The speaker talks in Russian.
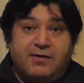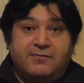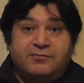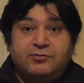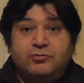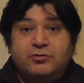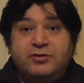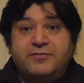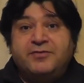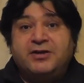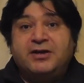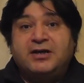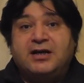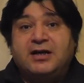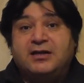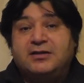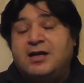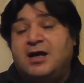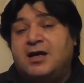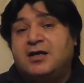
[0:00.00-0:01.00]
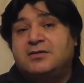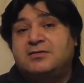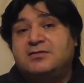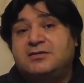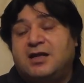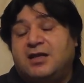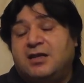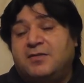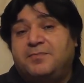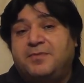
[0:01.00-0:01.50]
В нулевых годах
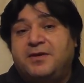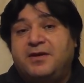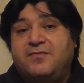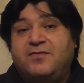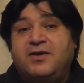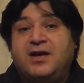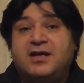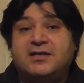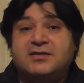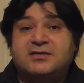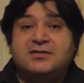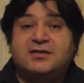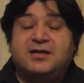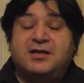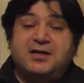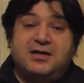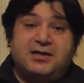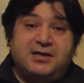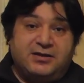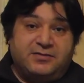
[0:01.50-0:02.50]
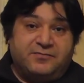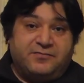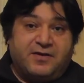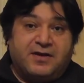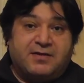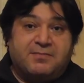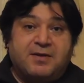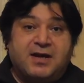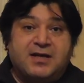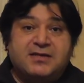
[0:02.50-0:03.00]
стала появляться
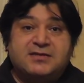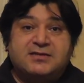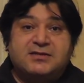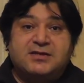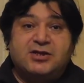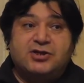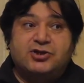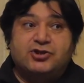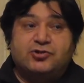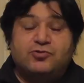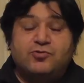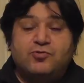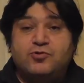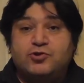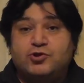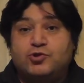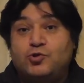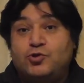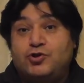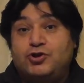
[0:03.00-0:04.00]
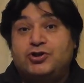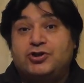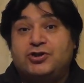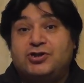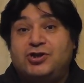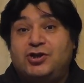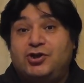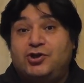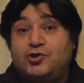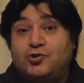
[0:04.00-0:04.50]
информация, что
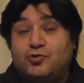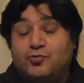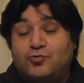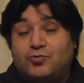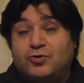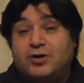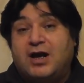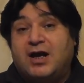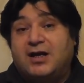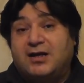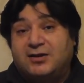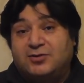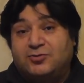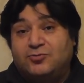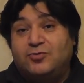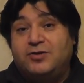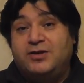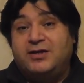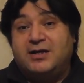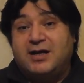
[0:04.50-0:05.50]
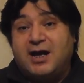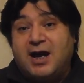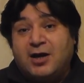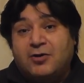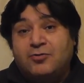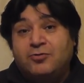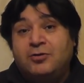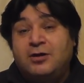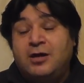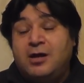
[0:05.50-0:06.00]
сочинский хирург Анатолий
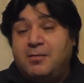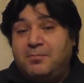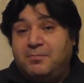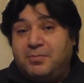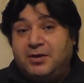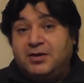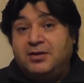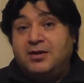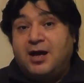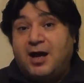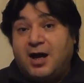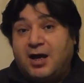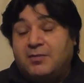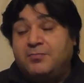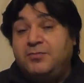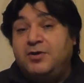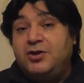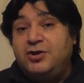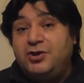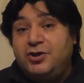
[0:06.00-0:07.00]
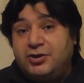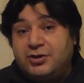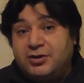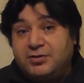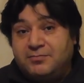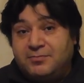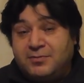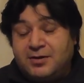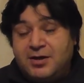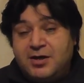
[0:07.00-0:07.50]
Карл был
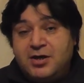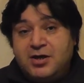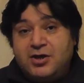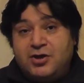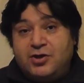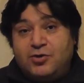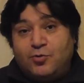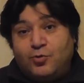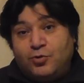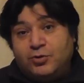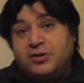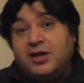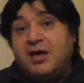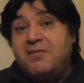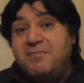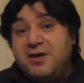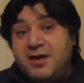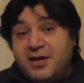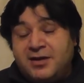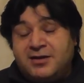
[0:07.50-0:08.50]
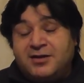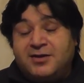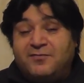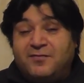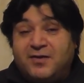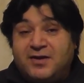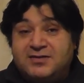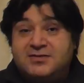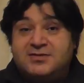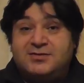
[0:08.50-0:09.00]
армянином, и он намеренно
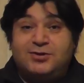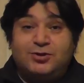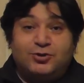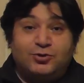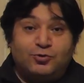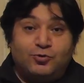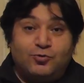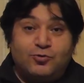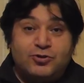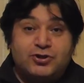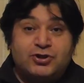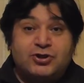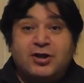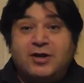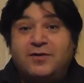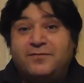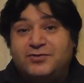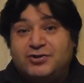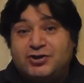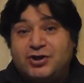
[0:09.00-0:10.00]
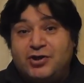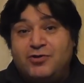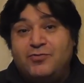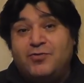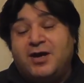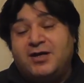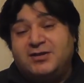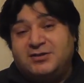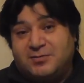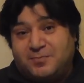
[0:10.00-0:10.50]
вонзил нож в
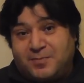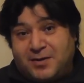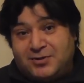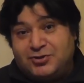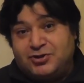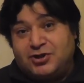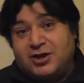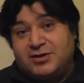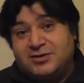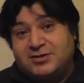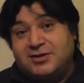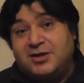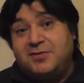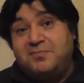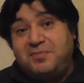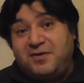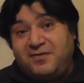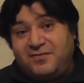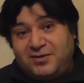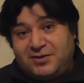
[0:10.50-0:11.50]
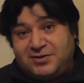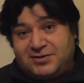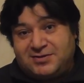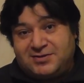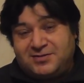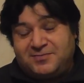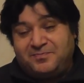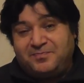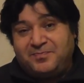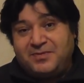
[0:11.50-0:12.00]
шею азербайджанской певицы.